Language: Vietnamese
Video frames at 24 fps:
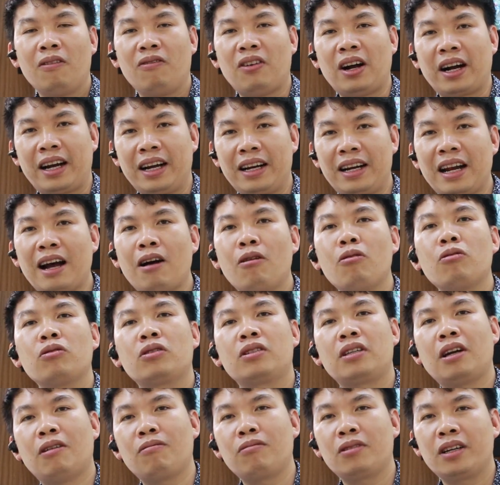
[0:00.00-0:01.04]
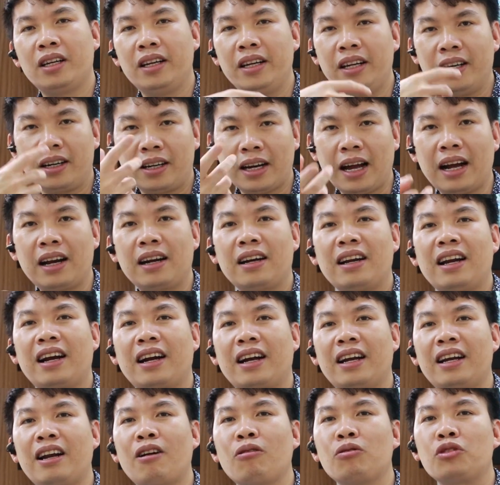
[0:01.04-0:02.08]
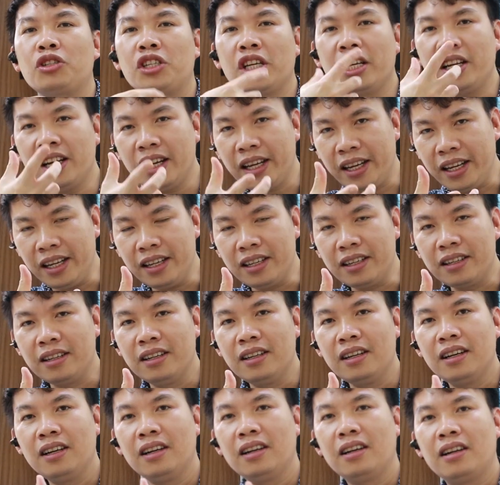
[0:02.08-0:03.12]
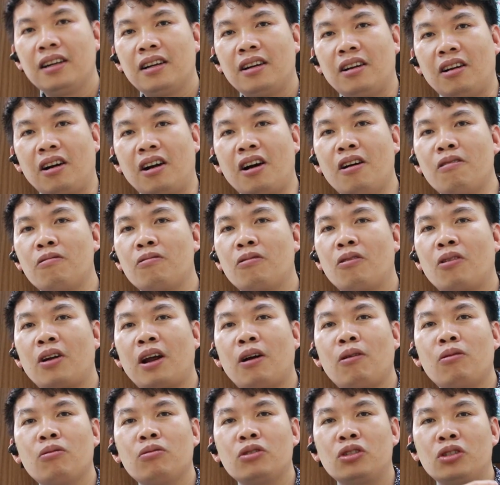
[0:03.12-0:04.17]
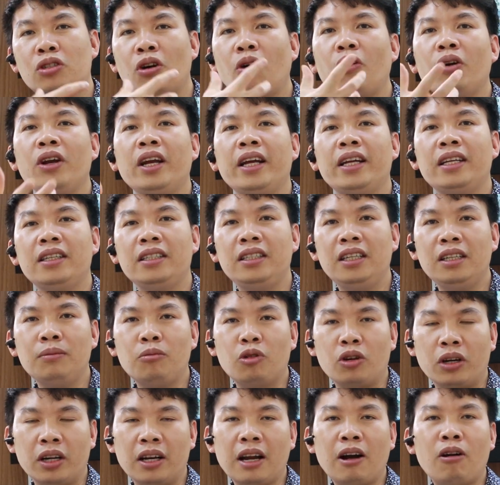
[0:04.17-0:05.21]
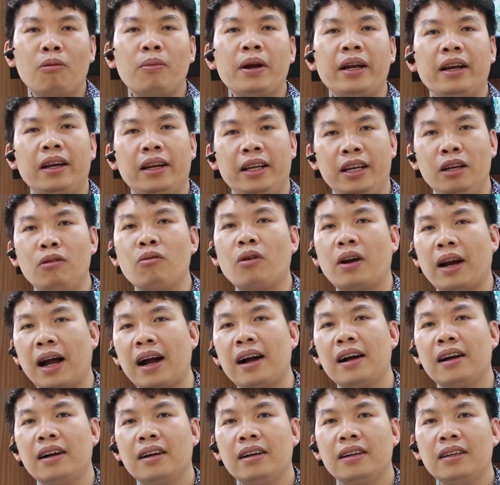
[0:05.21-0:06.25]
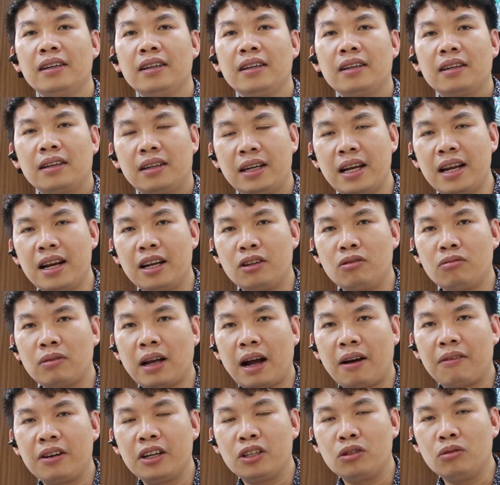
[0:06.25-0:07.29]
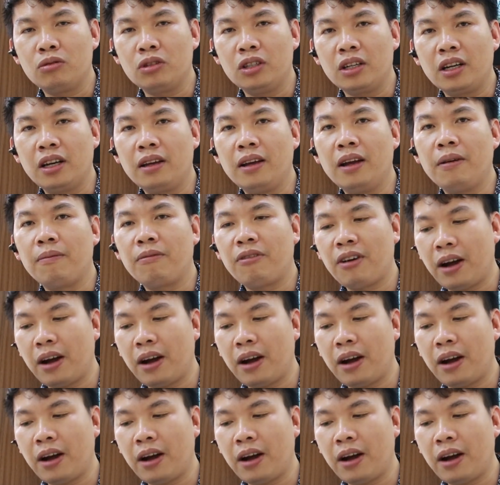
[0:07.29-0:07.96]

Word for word: Và cái đau trong cái niềng răng là cái đau sinh lý. Nó không có đau dội lên như một cái đau bệnh lý của răng. Nên là chúng ta có thể dùng những cái nghiệm